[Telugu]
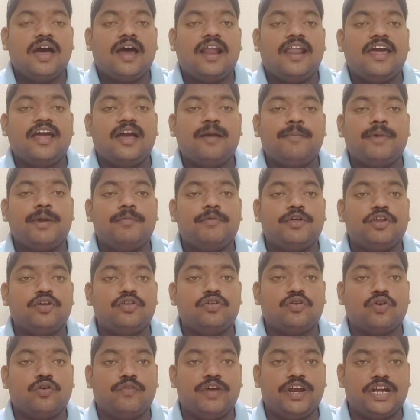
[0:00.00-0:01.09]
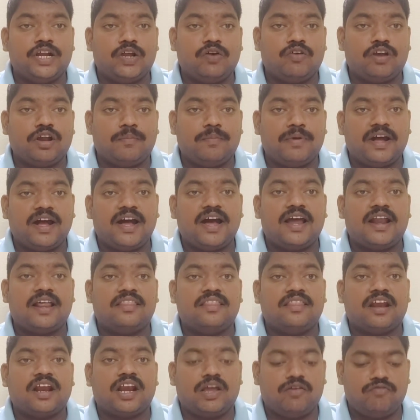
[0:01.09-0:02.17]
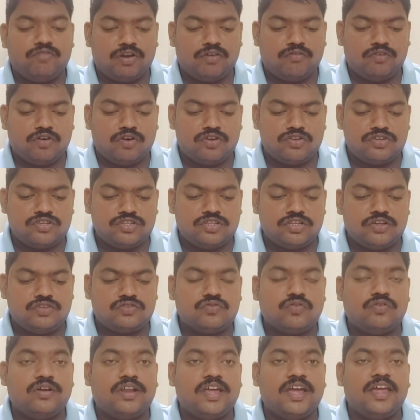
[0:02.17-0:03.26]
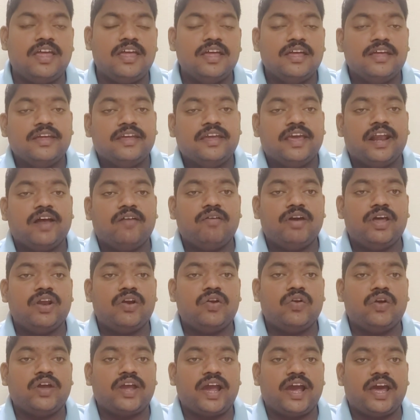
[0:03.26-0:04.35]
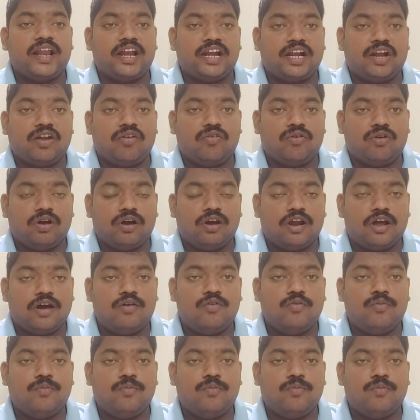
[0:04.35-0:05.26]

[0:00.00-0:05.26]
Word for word: అలాగే మనం ఈరోజు కువైట్లో ఉన్న బంగారం ధరల విలువ గురించి తెలుసుకుంటే ఇరవై రెండు క్యారెట్లో ఒక గ్రాము